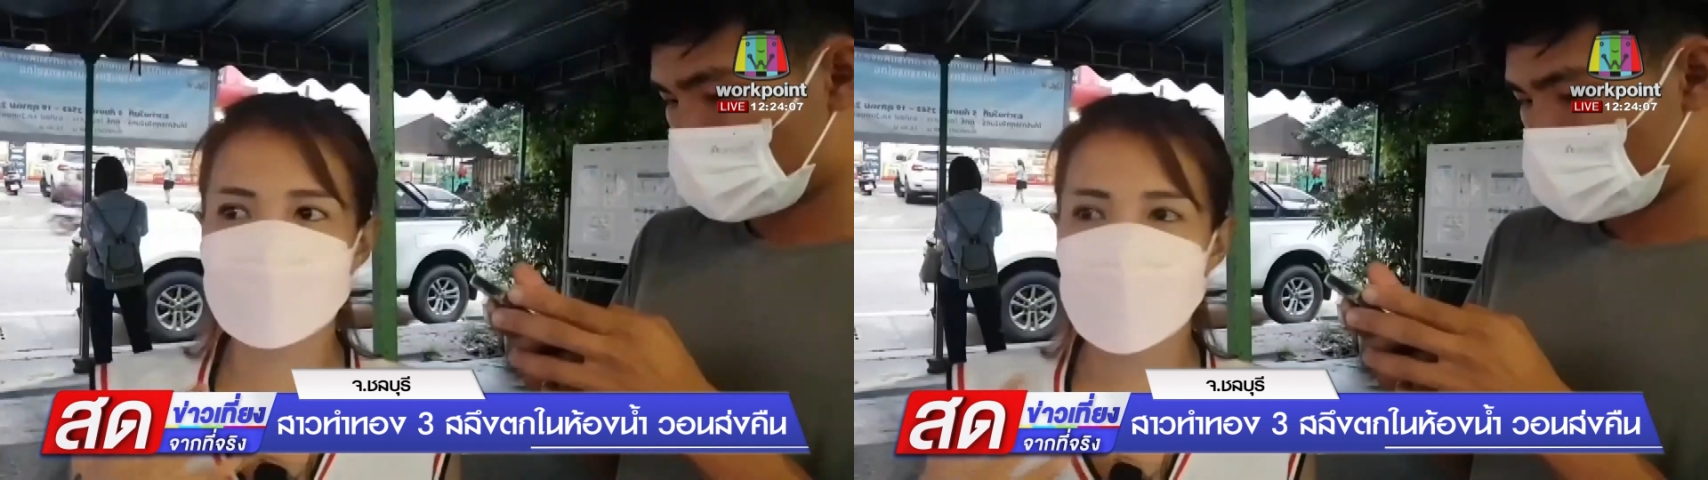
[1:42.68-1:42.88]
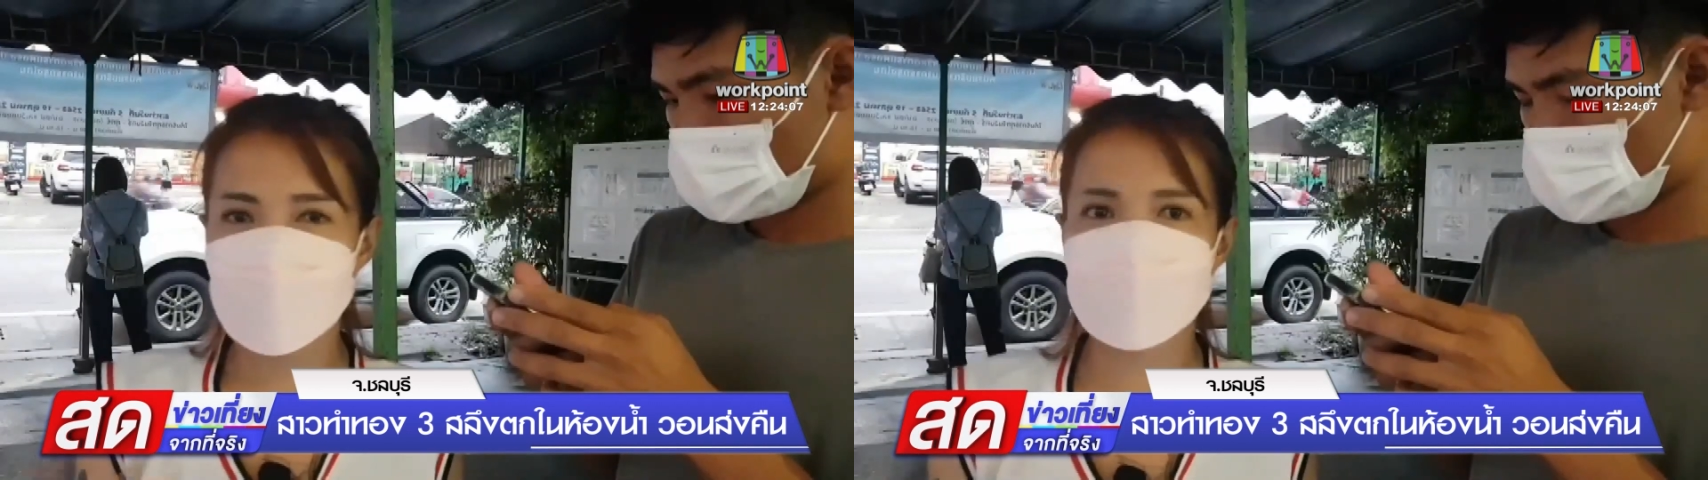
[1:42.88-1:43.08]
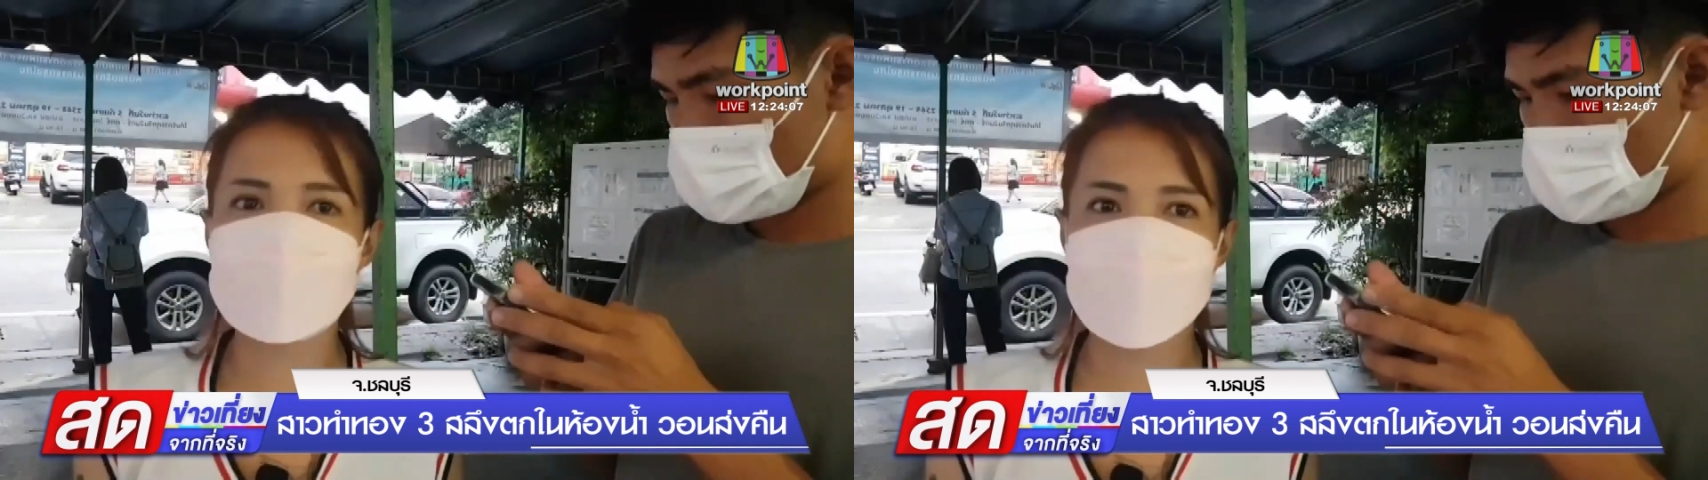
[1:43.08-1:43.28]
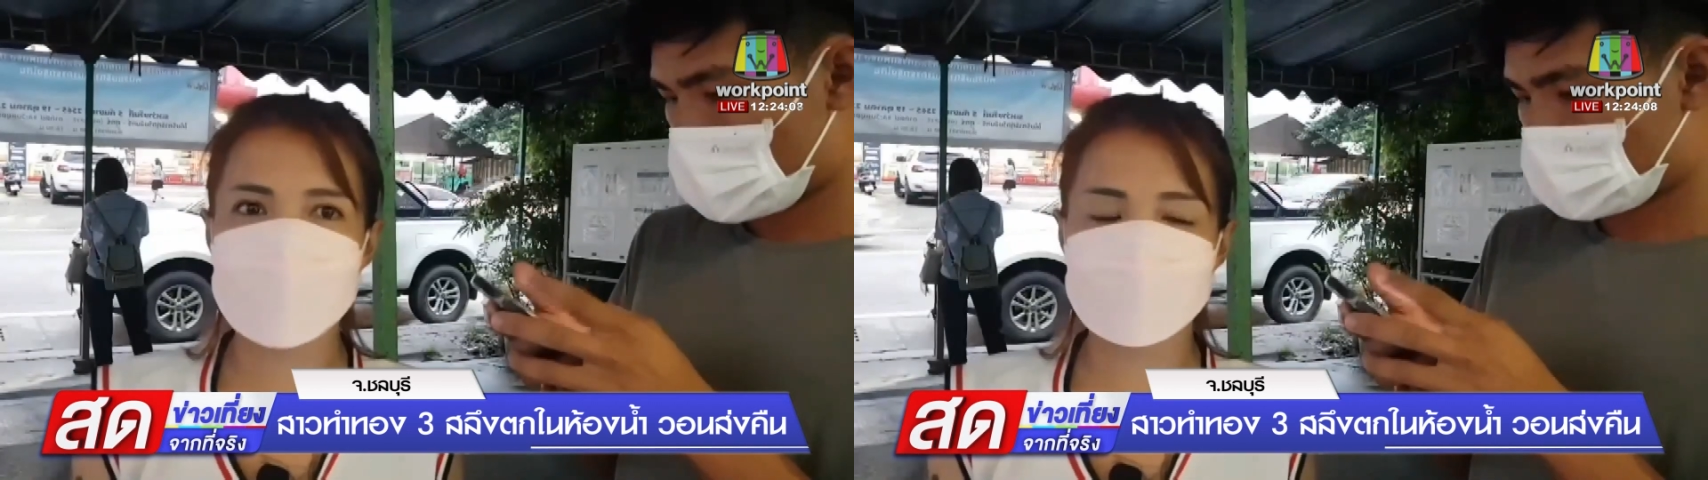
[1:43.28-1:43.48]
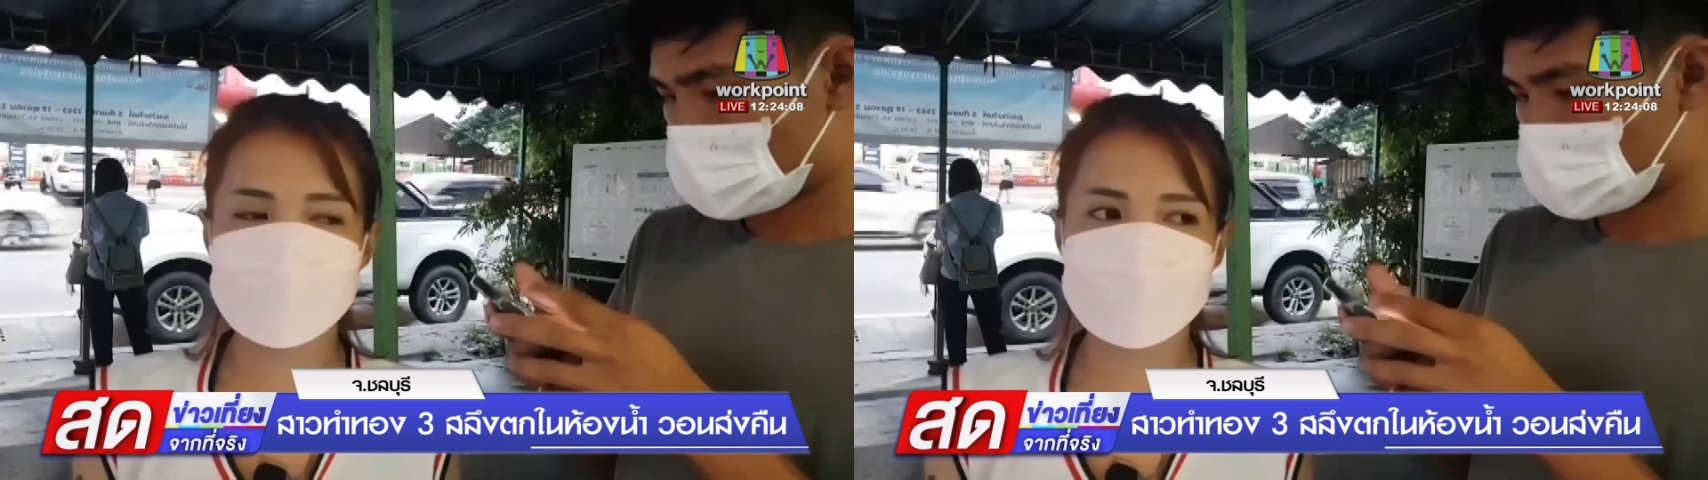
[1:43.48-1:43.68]
เอามาคืน
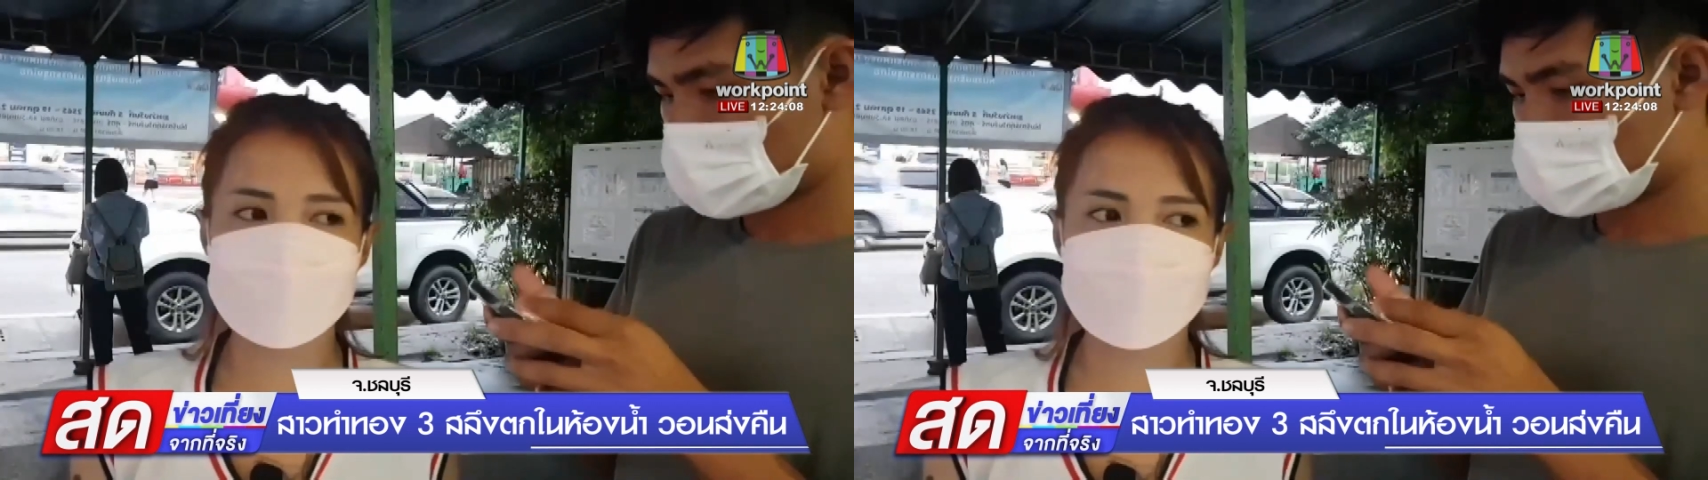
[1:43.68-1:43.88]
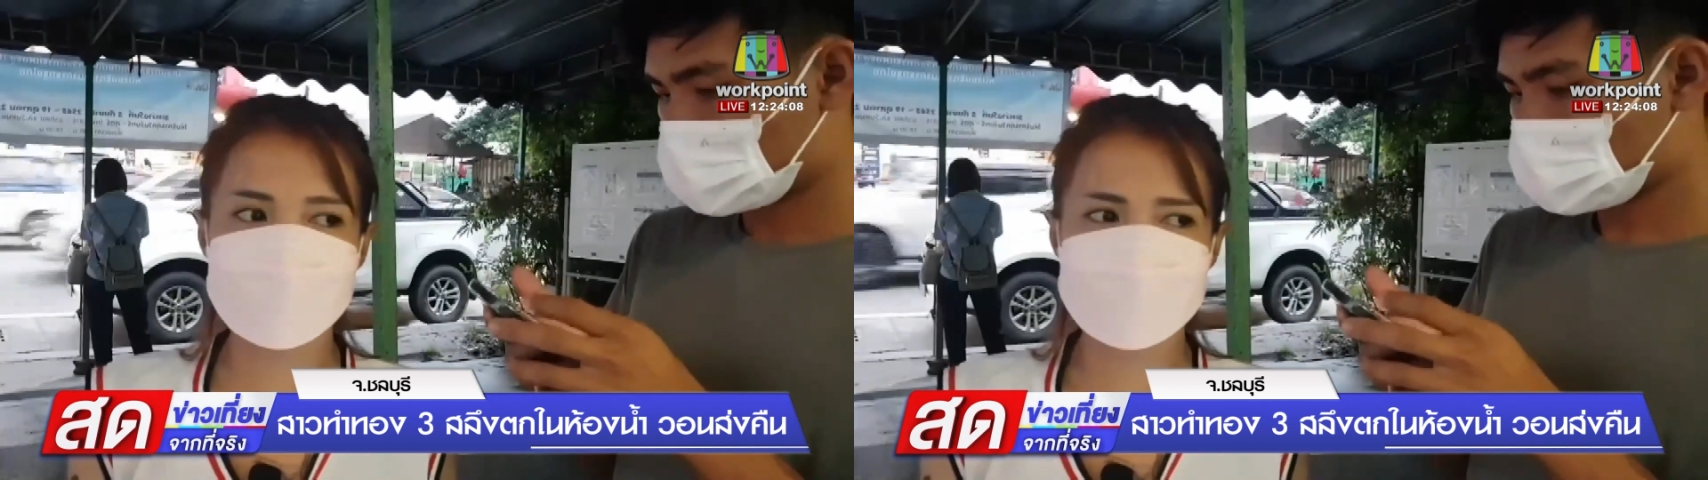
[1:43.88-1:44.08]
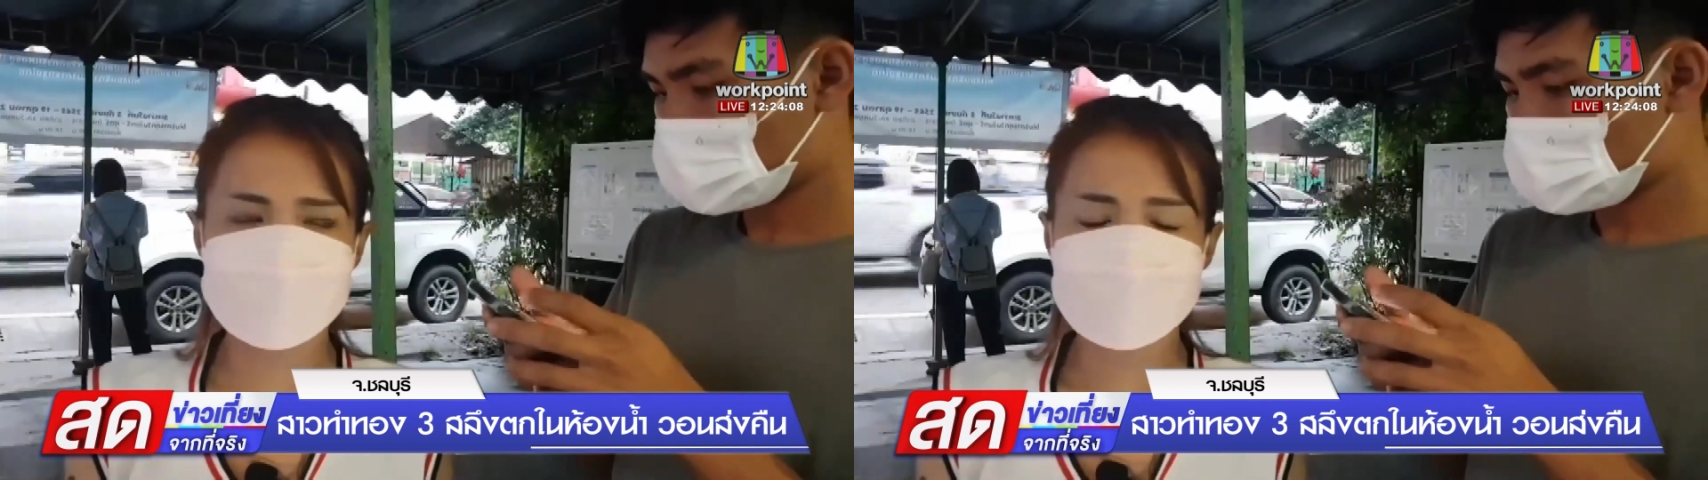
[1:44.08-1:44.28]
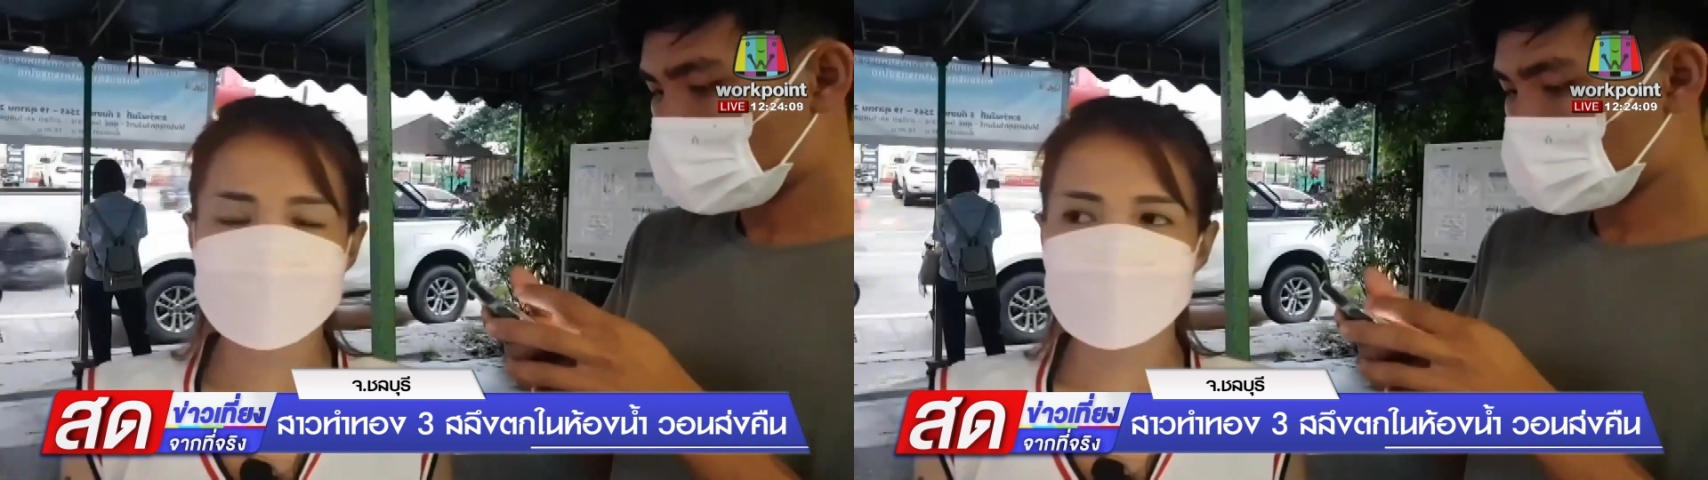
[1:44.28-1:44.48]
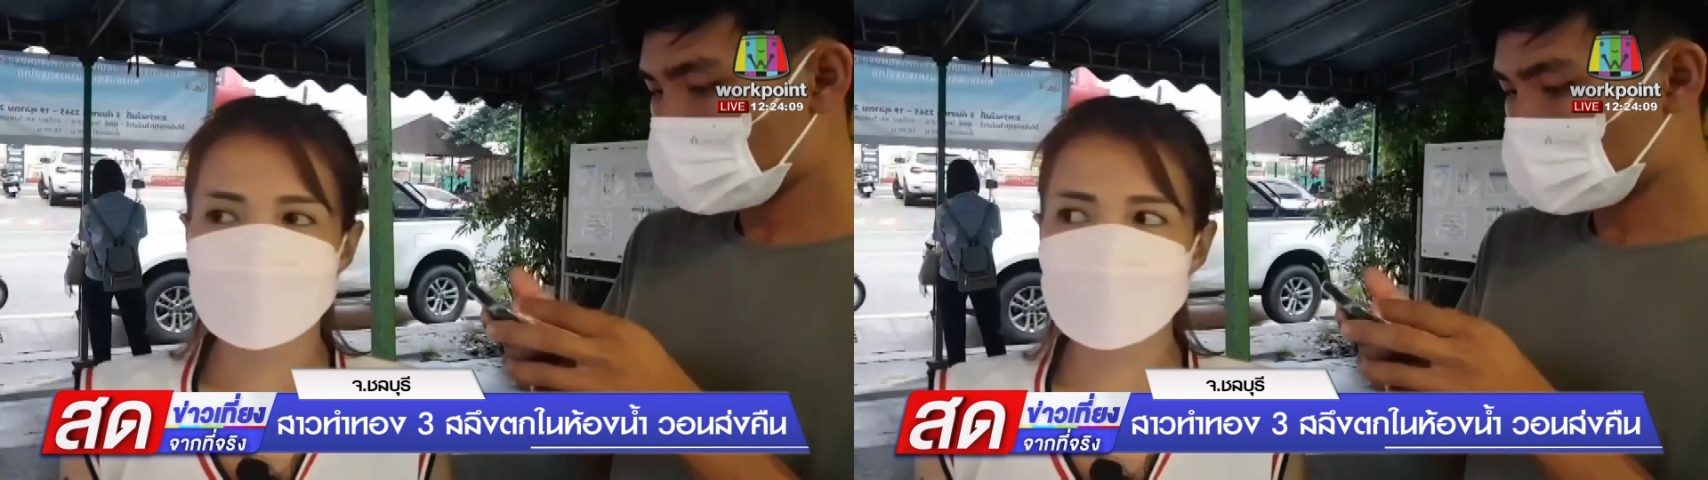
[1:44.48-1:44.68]
แล้วถุงทอ
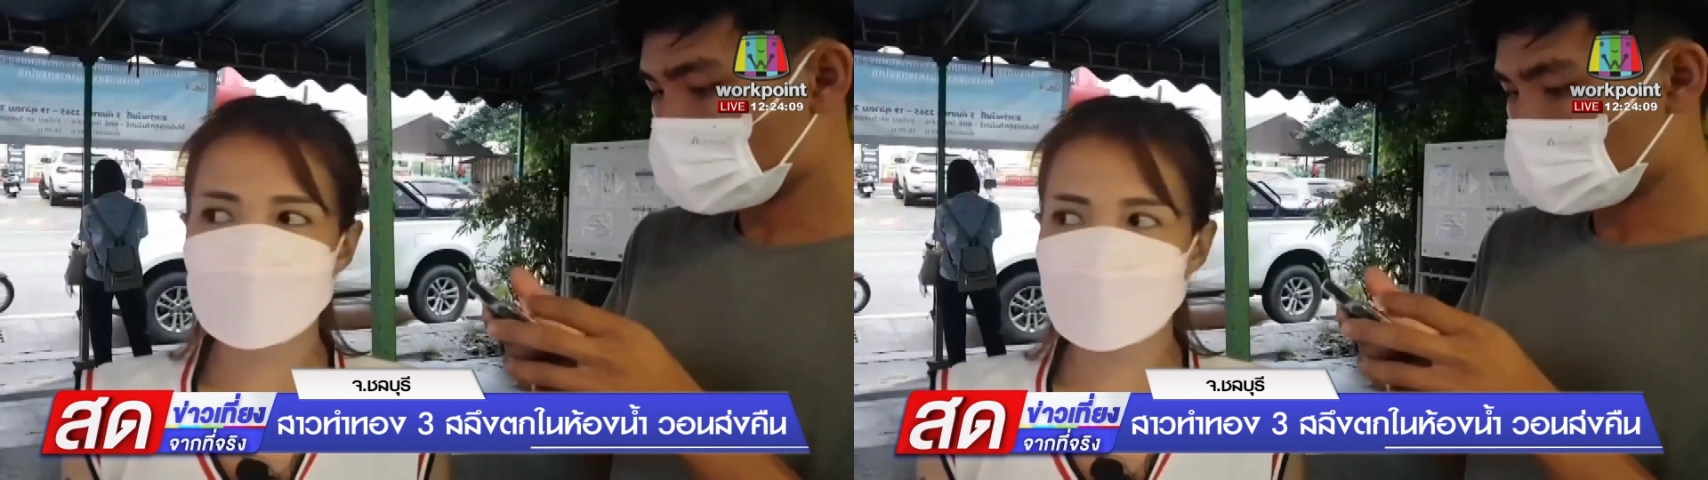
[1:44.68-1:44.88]
งอ่ะ